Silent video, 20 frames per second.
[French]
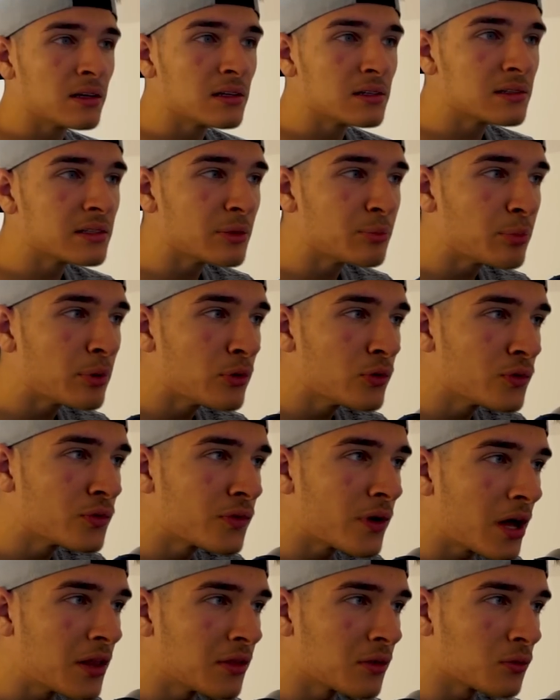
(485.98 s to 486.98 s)
CPU
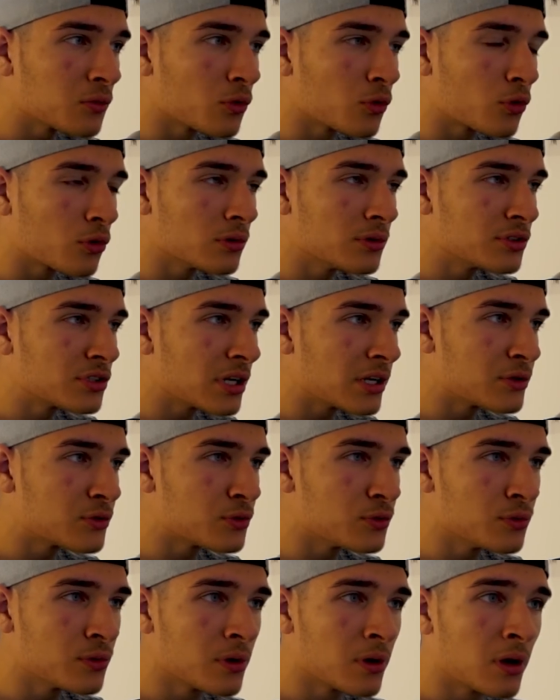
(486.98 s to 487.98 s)
fan, donc déjà
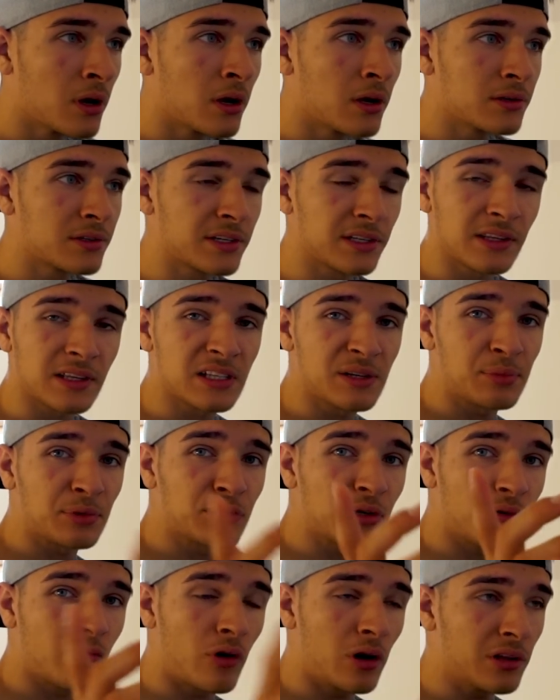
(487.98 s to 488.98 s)
là-dessus. Ce qui est très
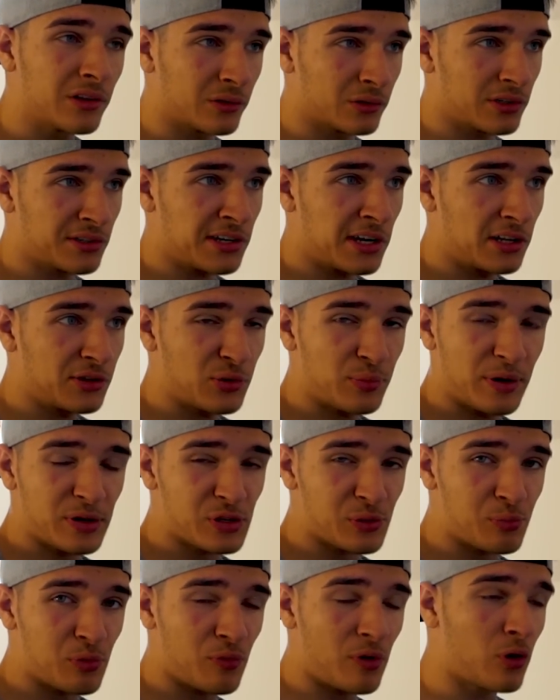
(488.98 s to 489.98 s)
important à voir, donc déjà là de base
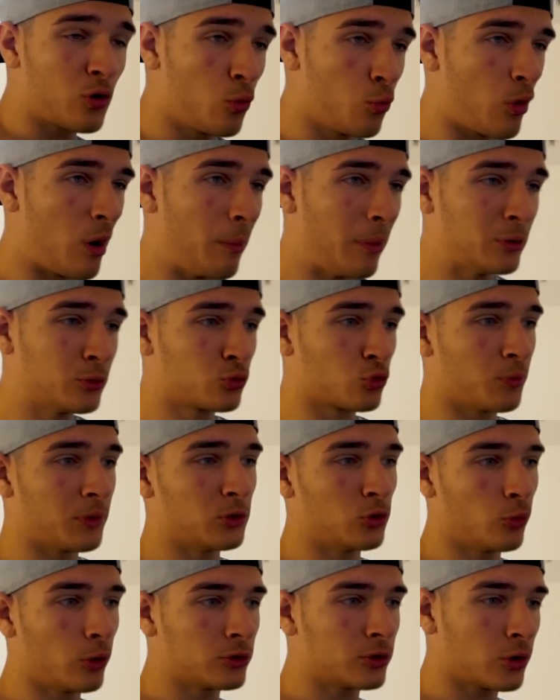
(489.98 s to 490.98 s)
on peut voir qu'on pourra pas du tout
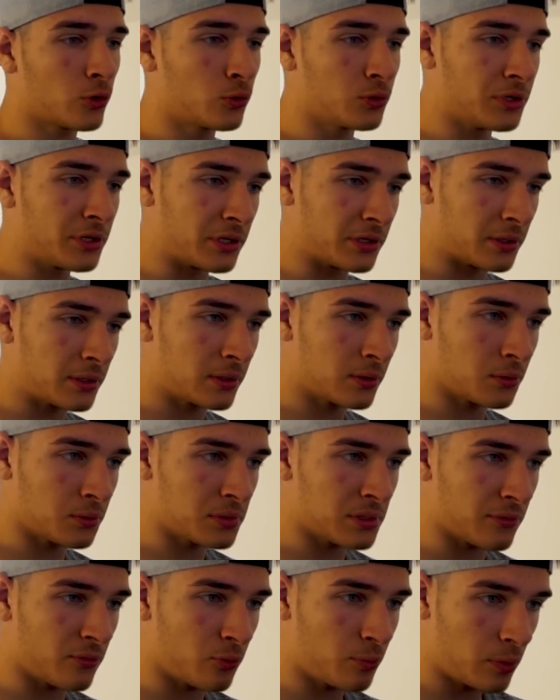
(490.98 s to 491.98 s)
mettre de water cooling. Donc
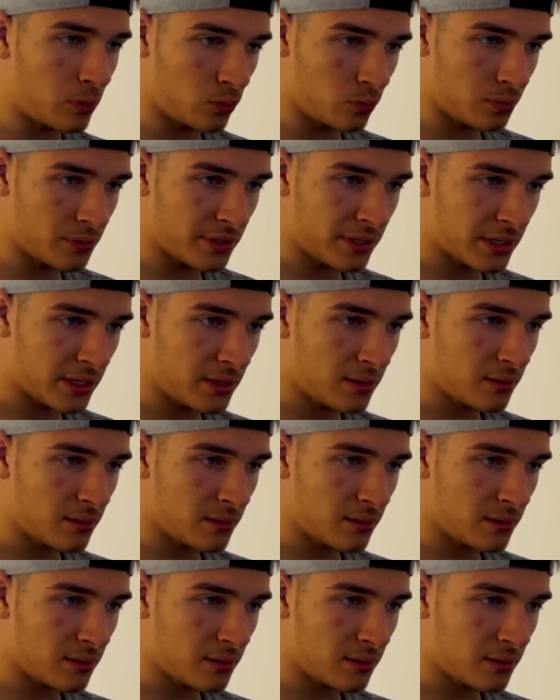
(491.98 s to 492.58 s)
ça faut pas l'oublier.